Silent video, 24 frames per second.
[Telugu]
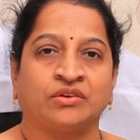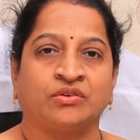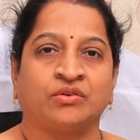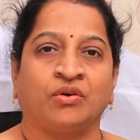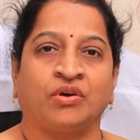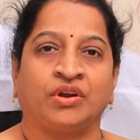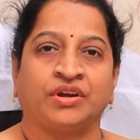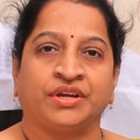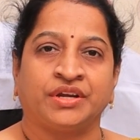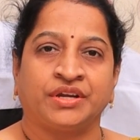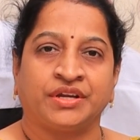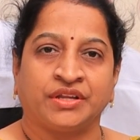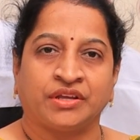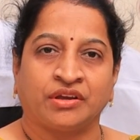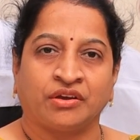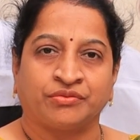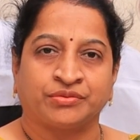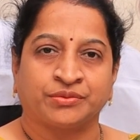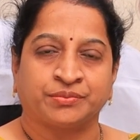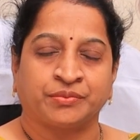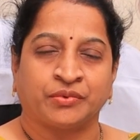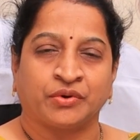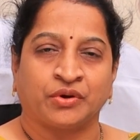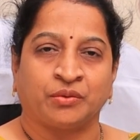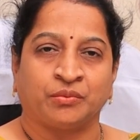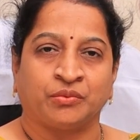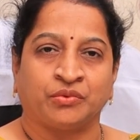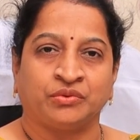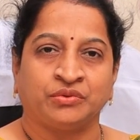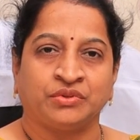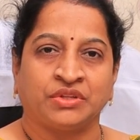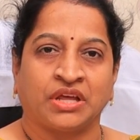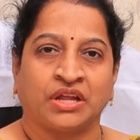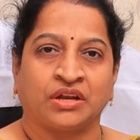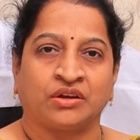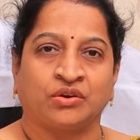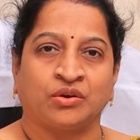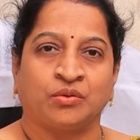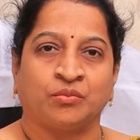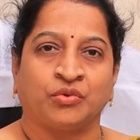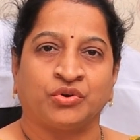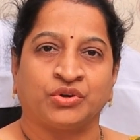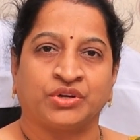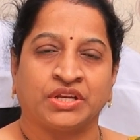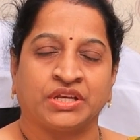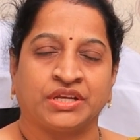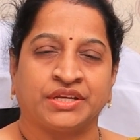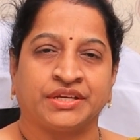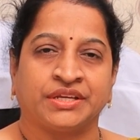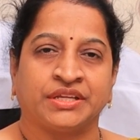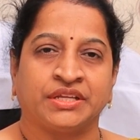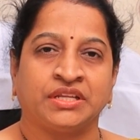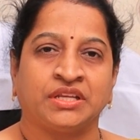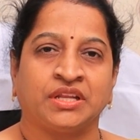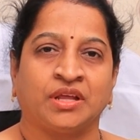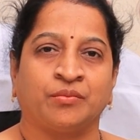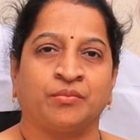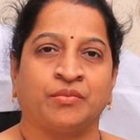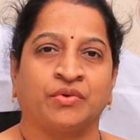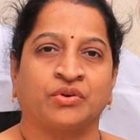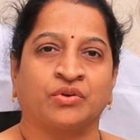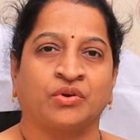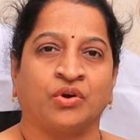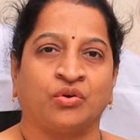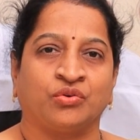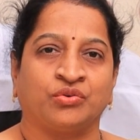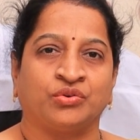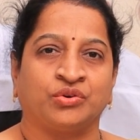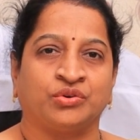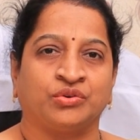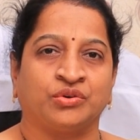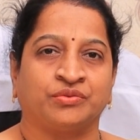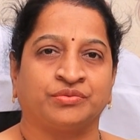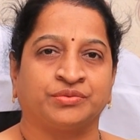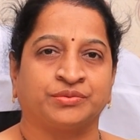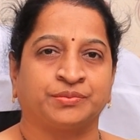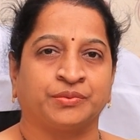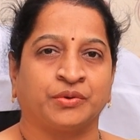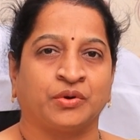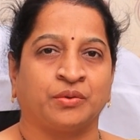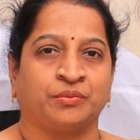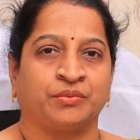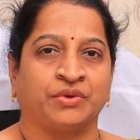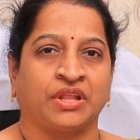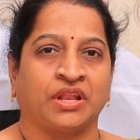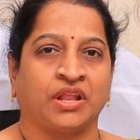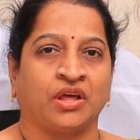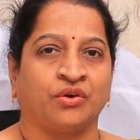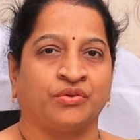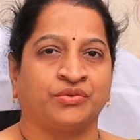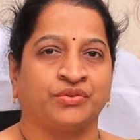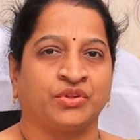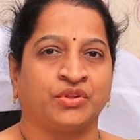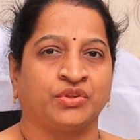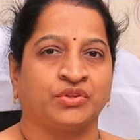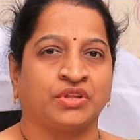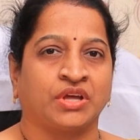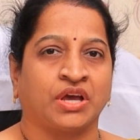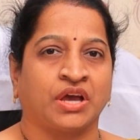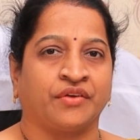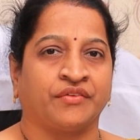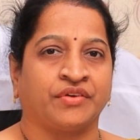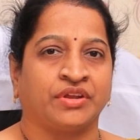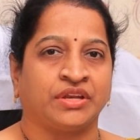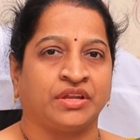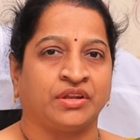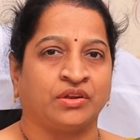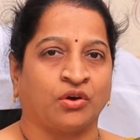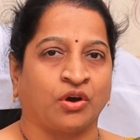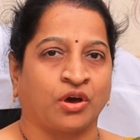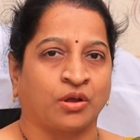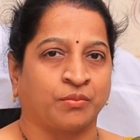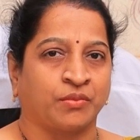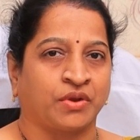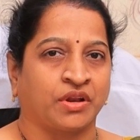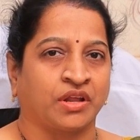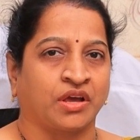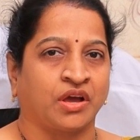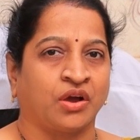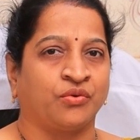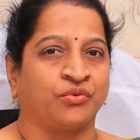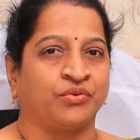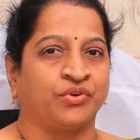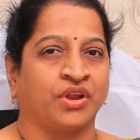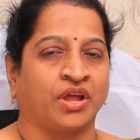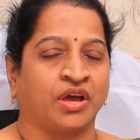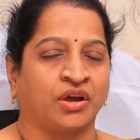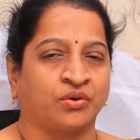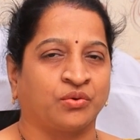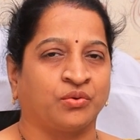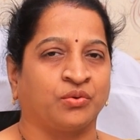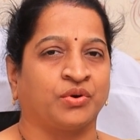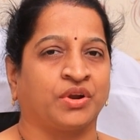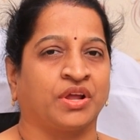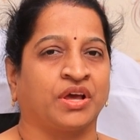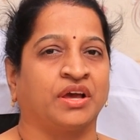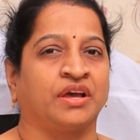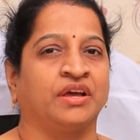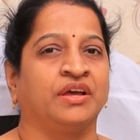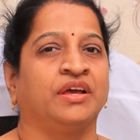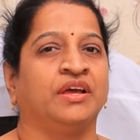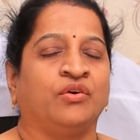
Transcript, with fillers: క్వాంటిటీ ఆఫ్ స్పర్మ్ దాంట్లో మొటిలిటీ నెంబర్ కౌంట్ ఆఫ్ స్పర్మ్ ఎలా ఉందో అవన్నీ నార్మల్ గా ఉన్నా కూడా